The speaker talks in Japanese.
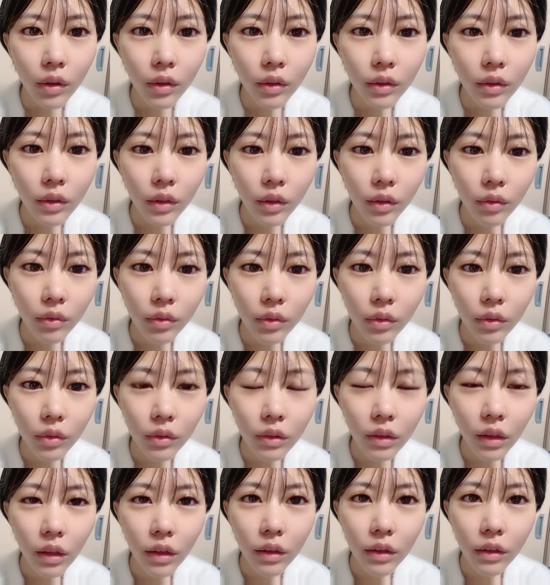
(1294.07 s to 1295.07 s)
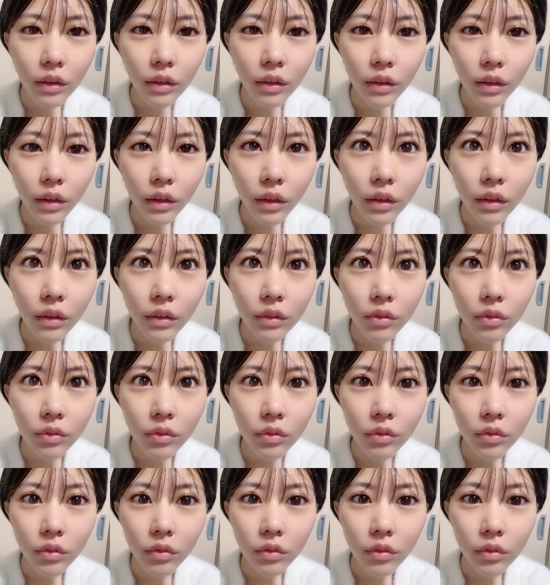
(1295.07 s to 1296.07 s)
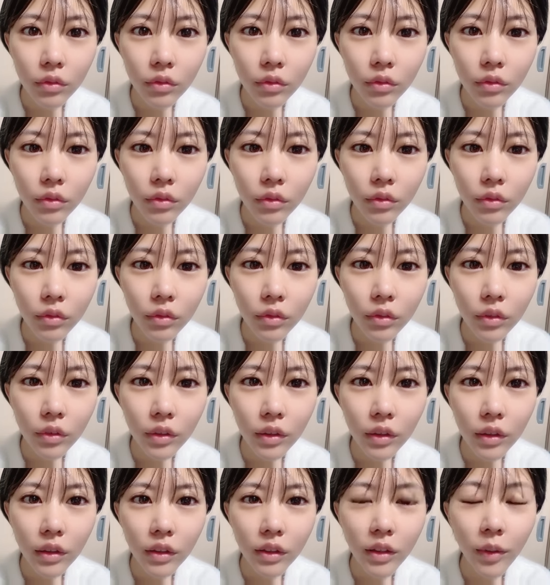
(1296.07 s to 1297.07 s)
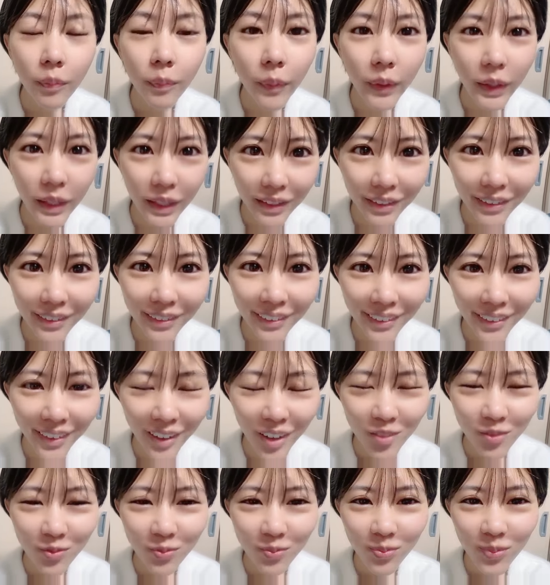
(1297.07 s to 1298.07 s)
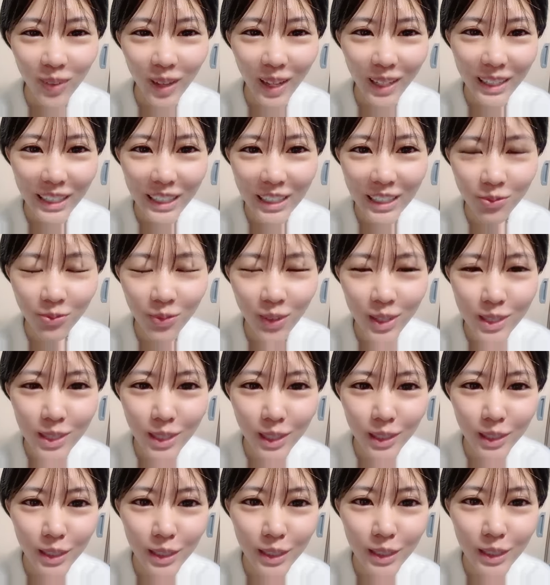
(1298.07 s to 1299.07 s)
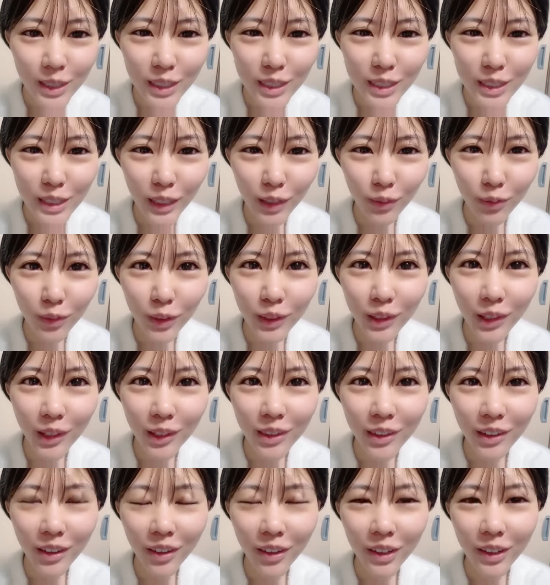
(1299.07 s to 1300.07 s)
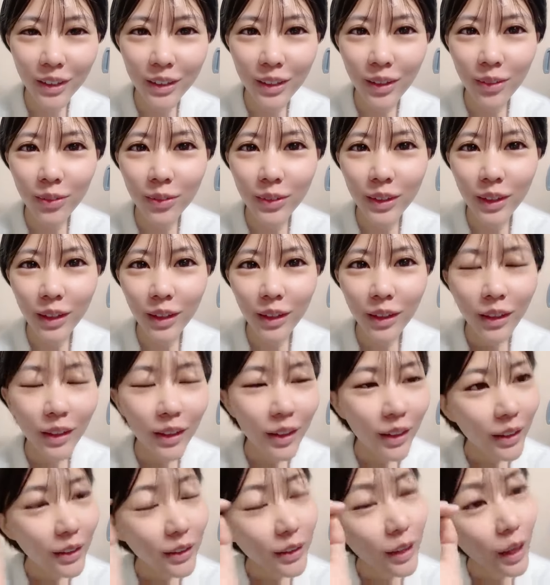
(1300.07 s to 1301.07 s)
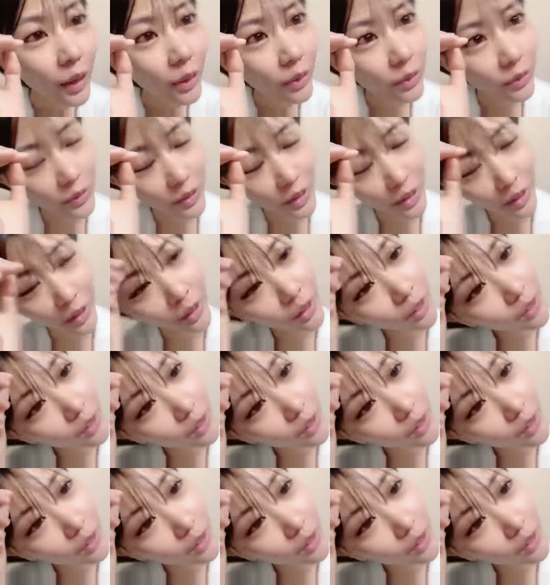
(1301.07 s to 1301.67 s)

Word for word: イレブンさんありがとうやっぱりパーティースペースだったら DJ イベントで使われてるみたいだよね